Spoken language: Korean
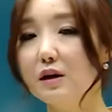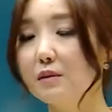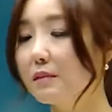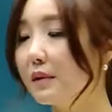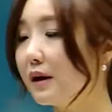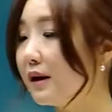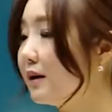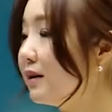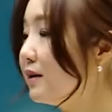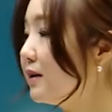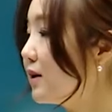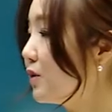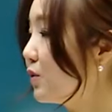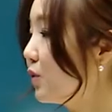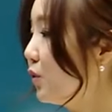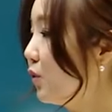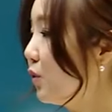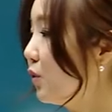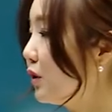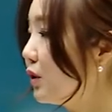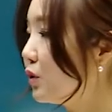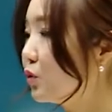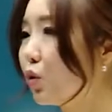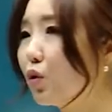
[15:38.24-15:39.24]
말
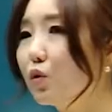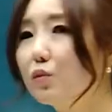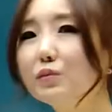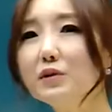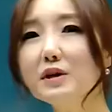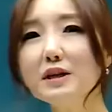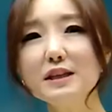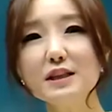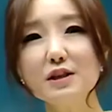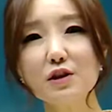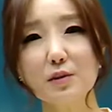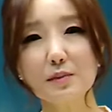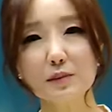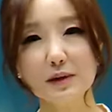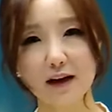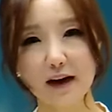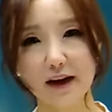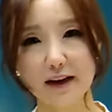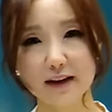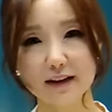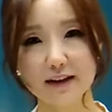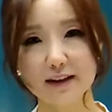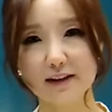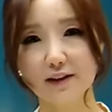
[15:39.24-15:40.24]
그대로 이 동물 실험을
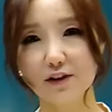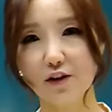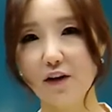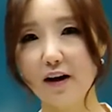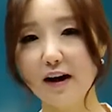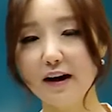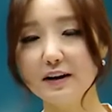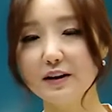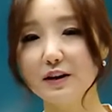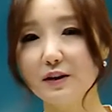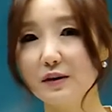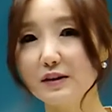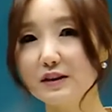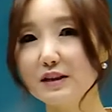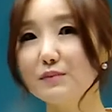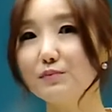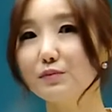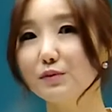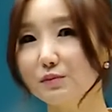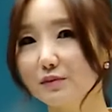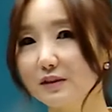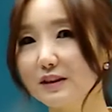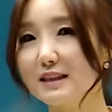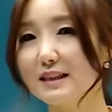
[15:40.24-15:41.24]
하는 그러한 이
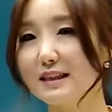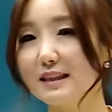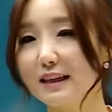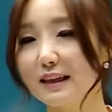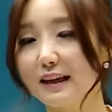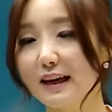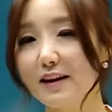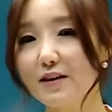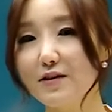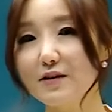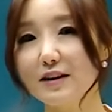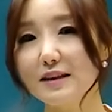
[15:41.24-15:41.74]
화장품들이 있잖아요.